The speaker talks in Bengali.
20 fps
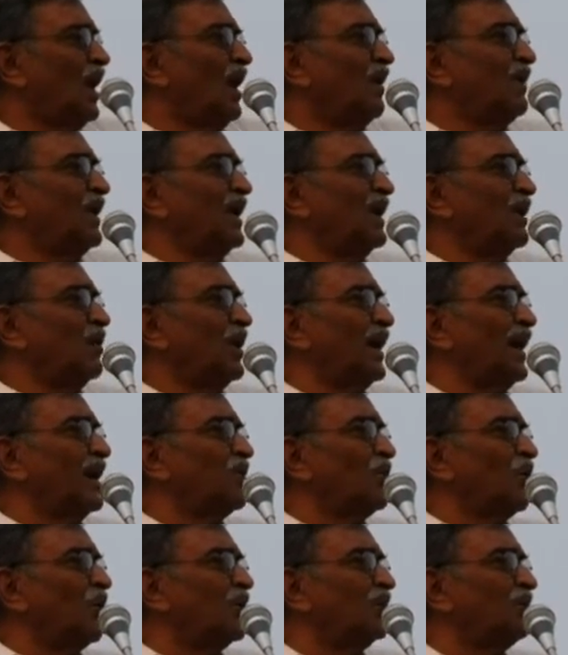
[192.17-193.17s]
আমি ওই
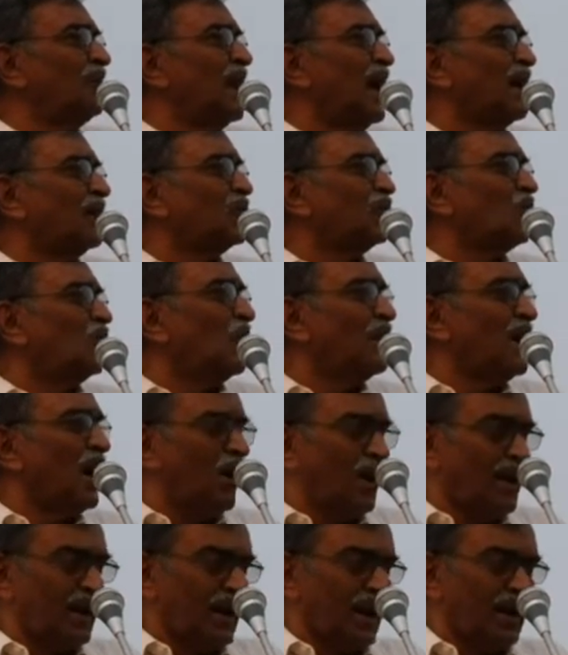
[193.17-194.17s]
ওর বিরাট তুলনা
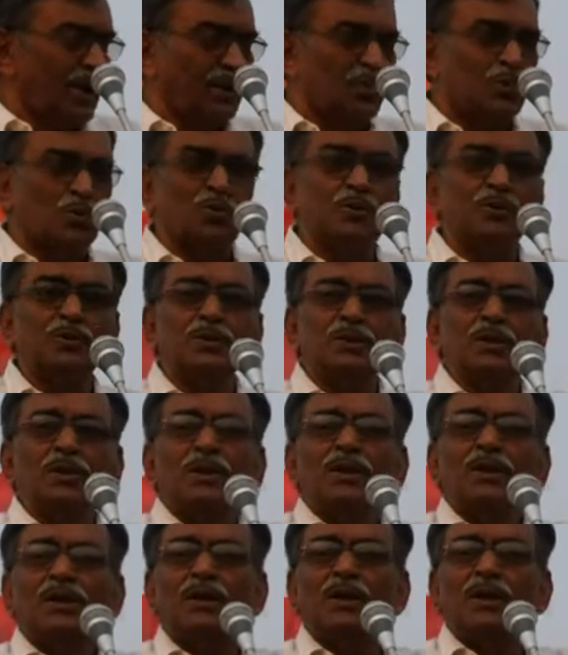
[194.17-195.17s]
হয় না কিছু
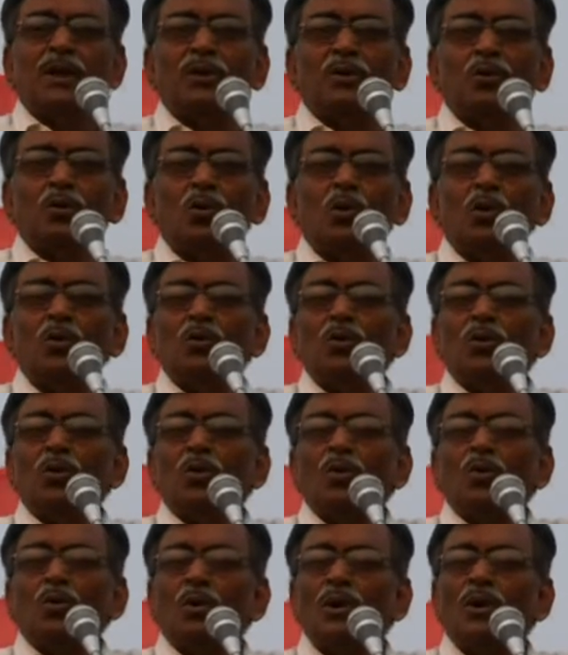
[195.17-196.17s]
কিন্তু
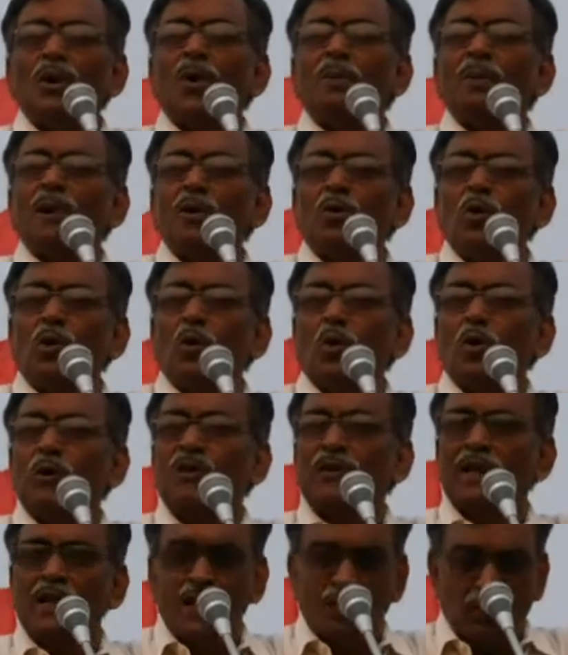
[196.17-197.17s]
উনি অভিজ্ঞ লোক
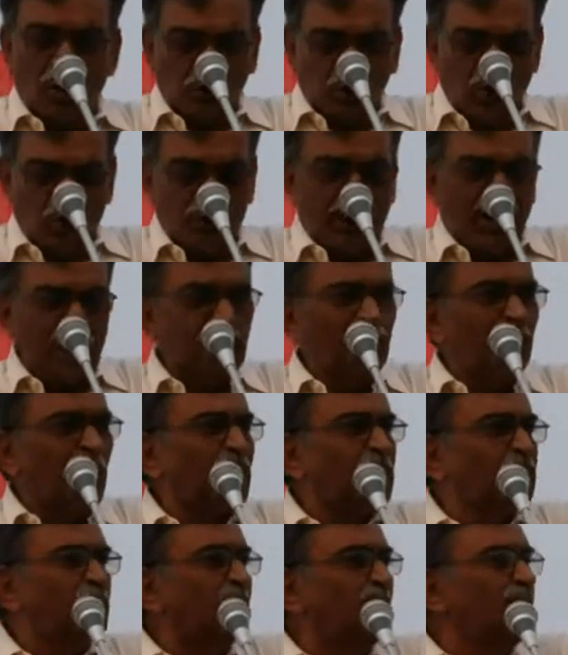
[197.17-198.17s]
ছিলেন অটল বিহারী
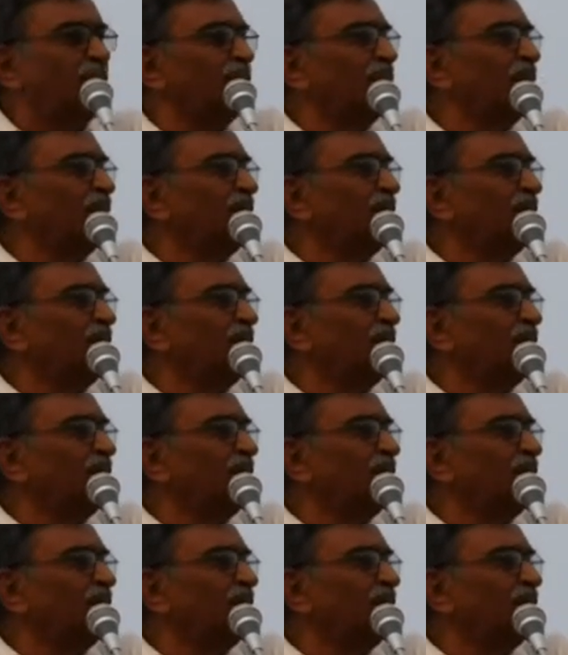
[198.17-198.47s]
বাজপেয়ী